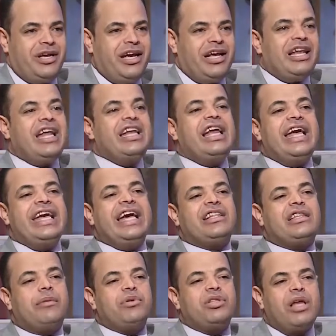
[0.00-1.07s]
لان الحقيقه
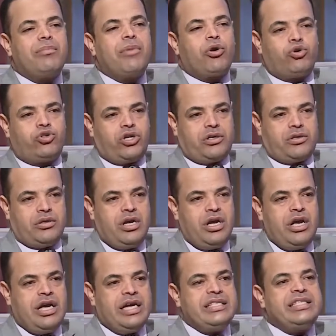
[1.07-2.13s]
انت بتدمر اسر
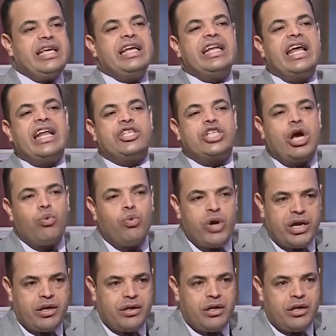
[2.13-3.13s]
ازاي ان انا اشوه